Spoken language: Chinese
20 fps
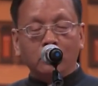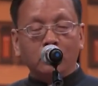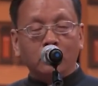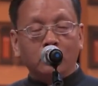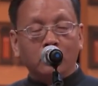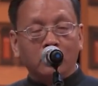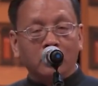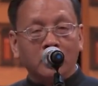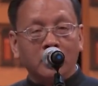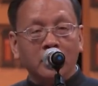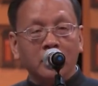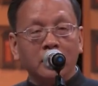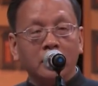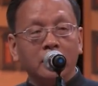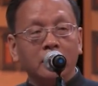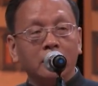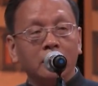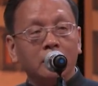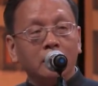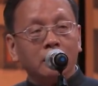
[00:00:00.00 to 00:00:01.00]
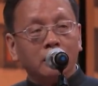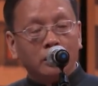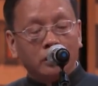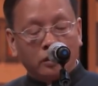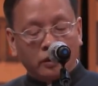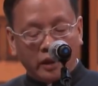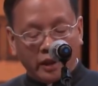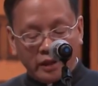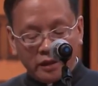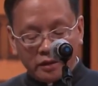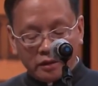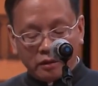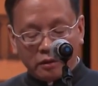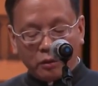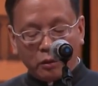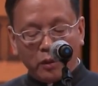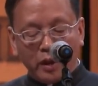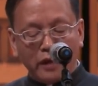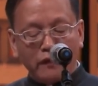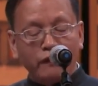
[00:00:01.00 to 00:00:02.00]
我怀着
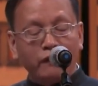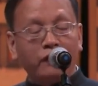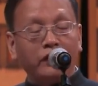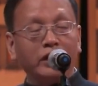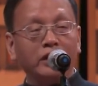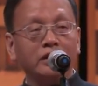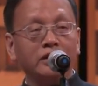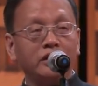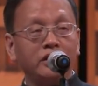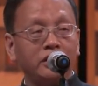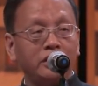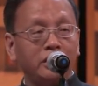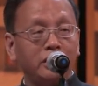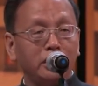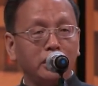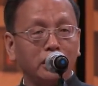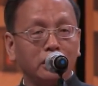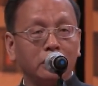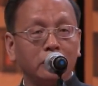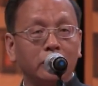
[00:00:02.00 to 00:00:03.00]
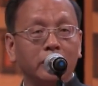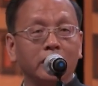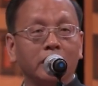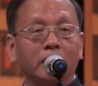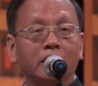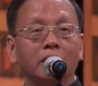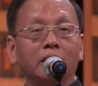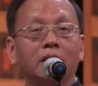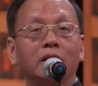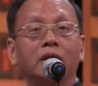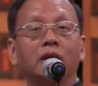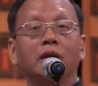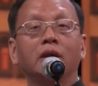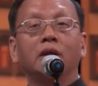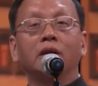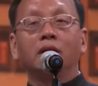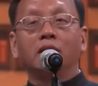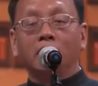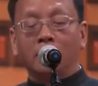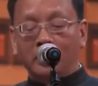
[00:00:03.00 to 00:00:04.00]
万分敬畏
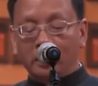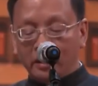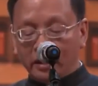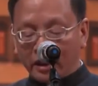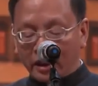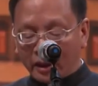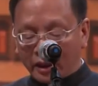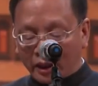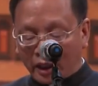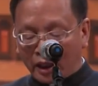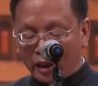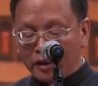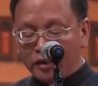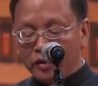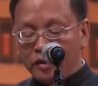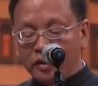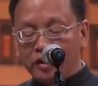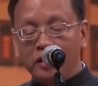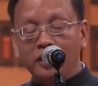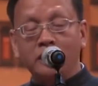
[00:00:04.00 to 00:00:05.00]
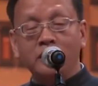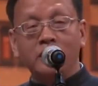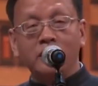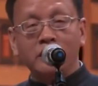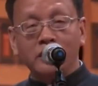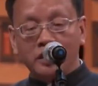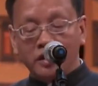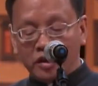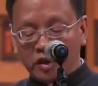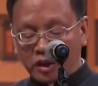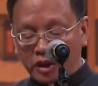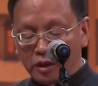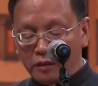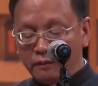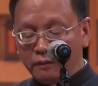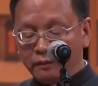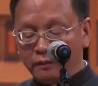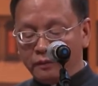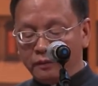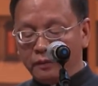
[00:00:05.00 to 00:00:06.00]
和感激之
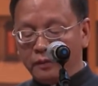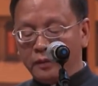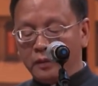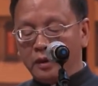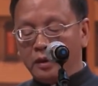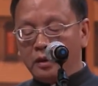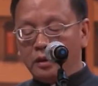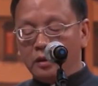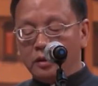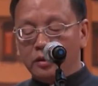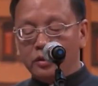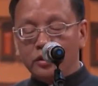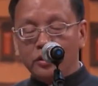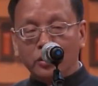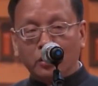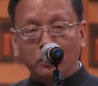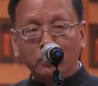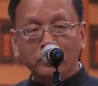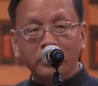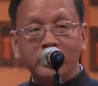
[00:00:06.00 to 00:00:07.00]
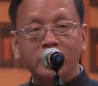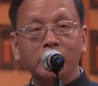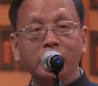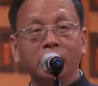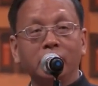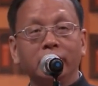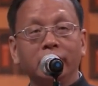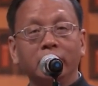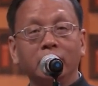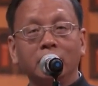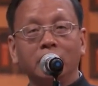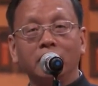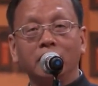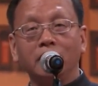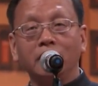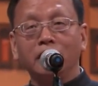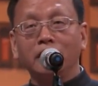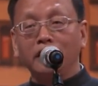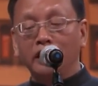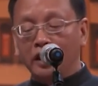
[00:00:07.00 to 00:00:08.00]
心，荣幸
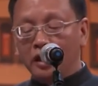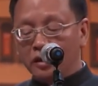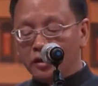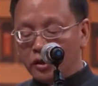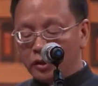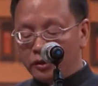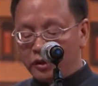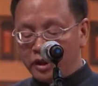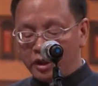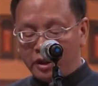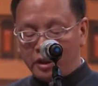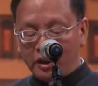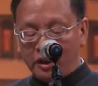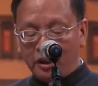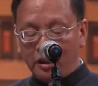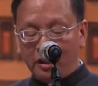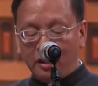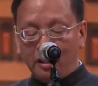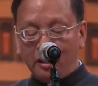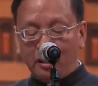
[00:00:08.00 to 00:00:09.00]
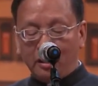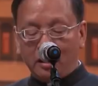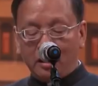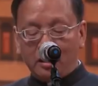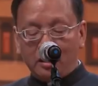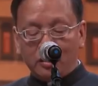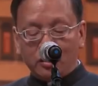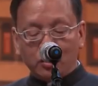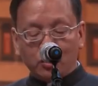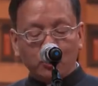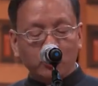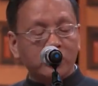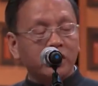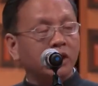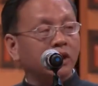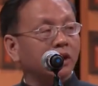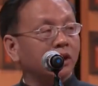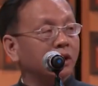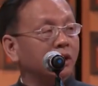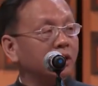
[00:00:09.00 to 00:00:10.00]
应邀出席如
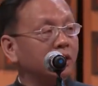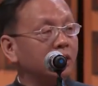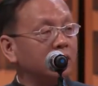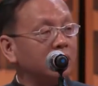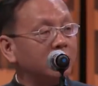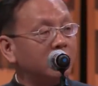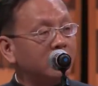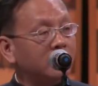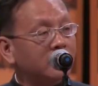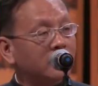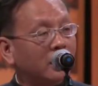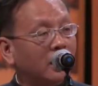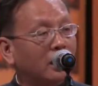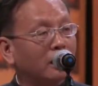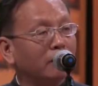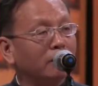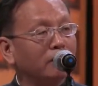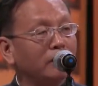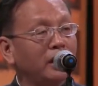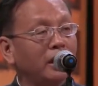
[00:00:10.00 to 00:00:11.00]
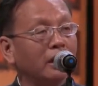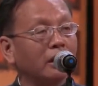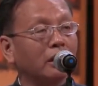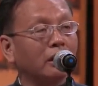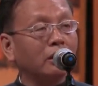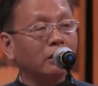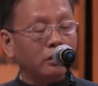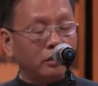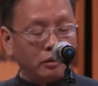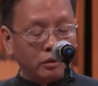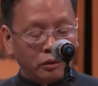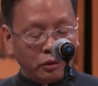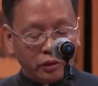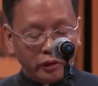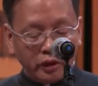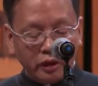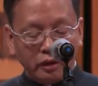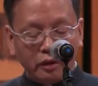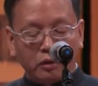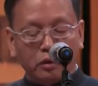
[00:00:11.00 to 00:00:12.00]
此场面
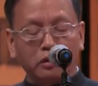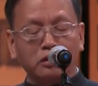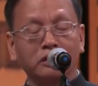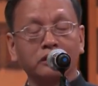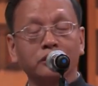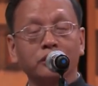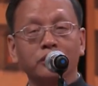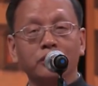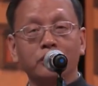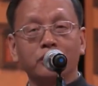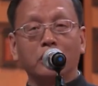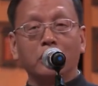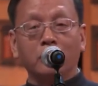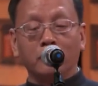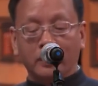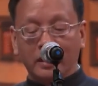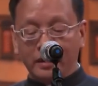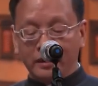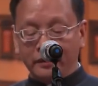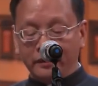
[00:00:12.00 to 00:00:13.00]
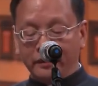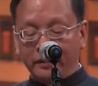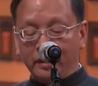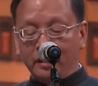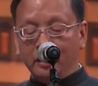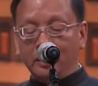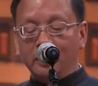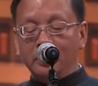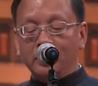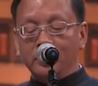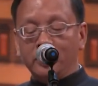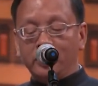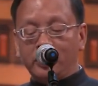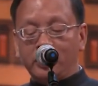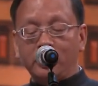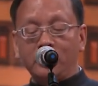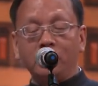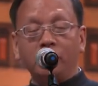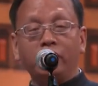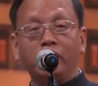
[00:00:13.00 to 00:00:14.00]
恢宏、壮观、
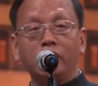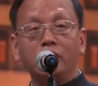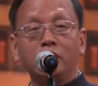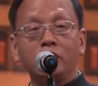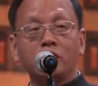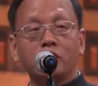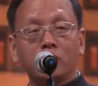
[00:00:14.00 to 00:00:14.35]
气氛